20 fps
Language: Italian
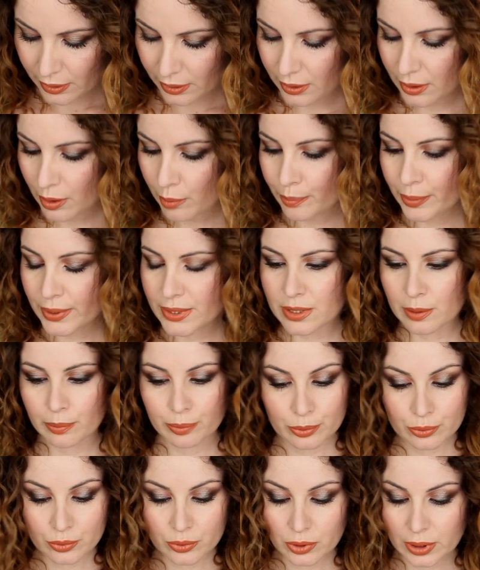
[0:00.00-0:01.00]
che ho preso
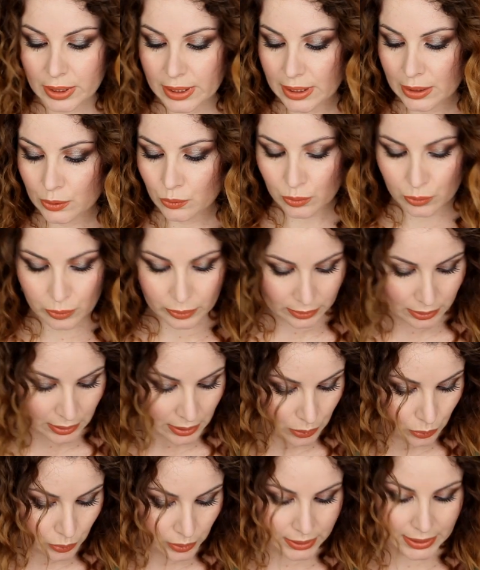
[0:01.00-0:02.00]
appunto le, le, due,
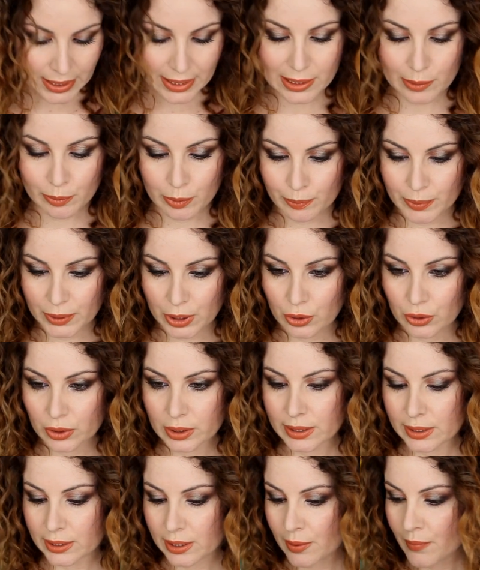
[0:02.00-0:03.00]
le due, taglie più
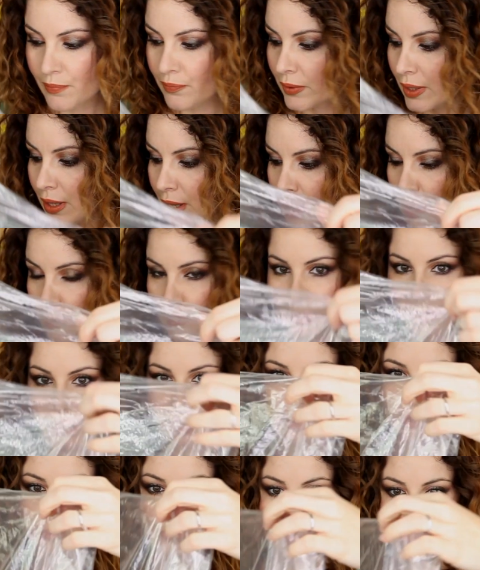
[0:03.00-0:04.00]
piccoline
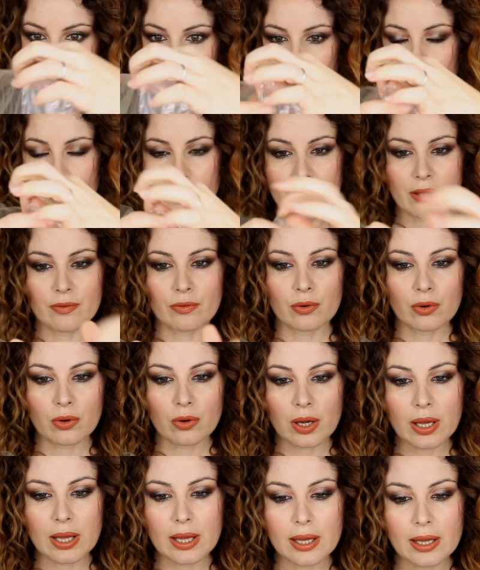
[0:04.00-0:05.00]
perché non
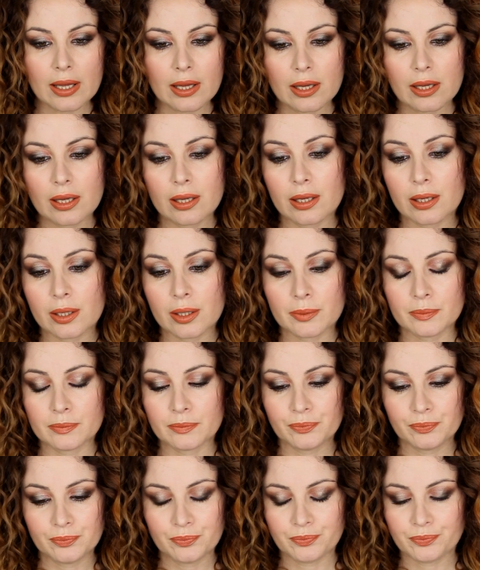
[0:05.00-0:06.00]
sapevo ehm,
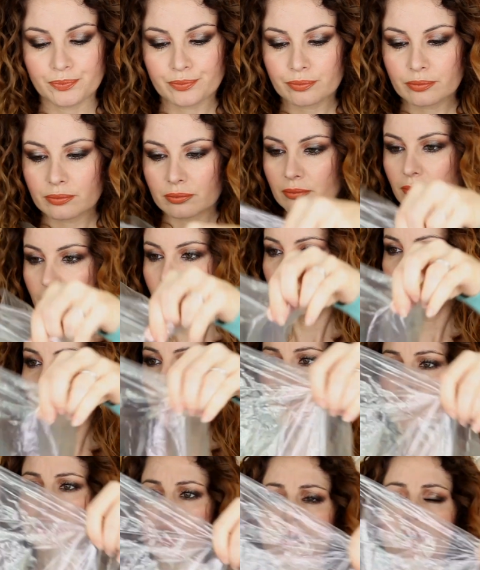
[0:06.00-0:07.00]

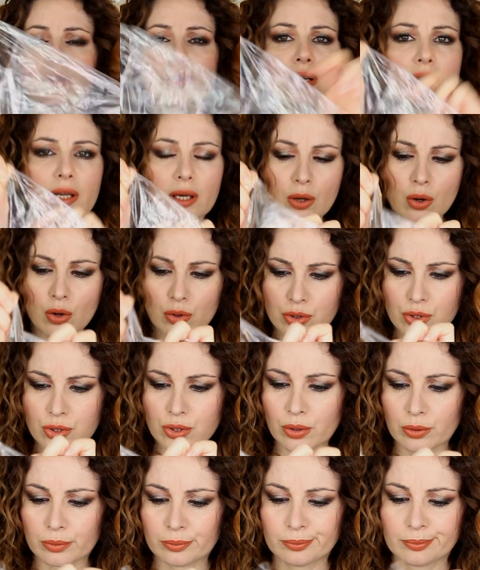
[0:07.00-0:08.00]
c'erano al
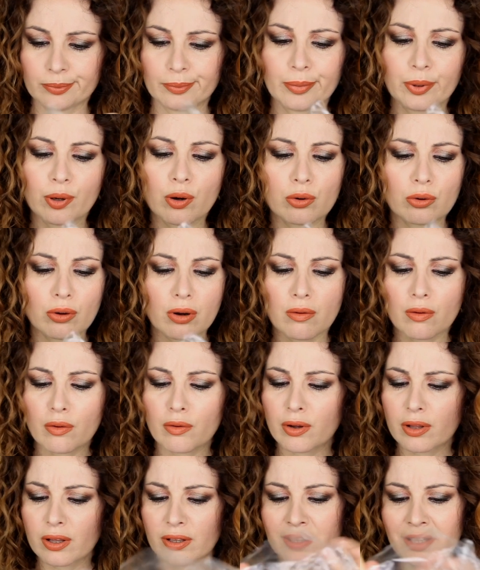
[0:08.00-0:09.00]
negozio però non avevo
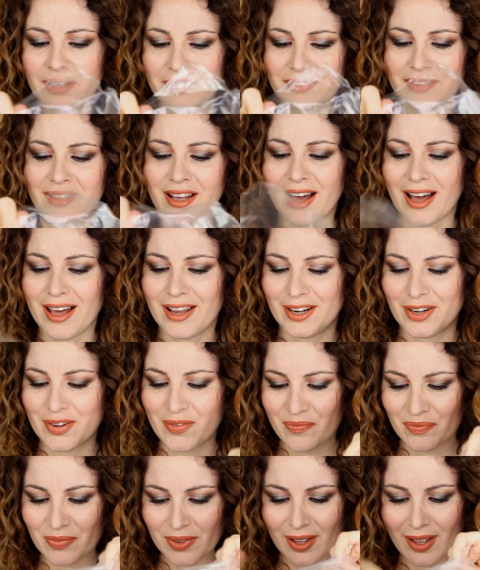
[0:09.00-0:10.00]
voglia di andare
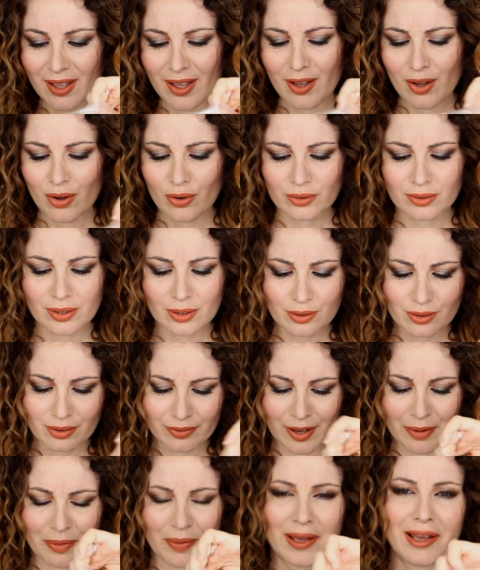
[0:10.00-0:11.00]
ho detto
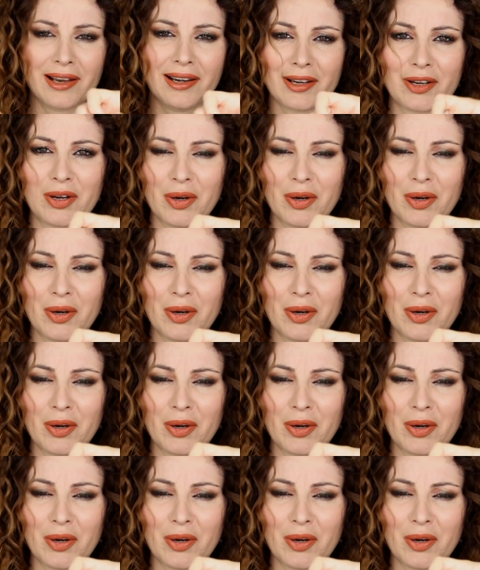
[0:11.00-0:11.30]
vabbè le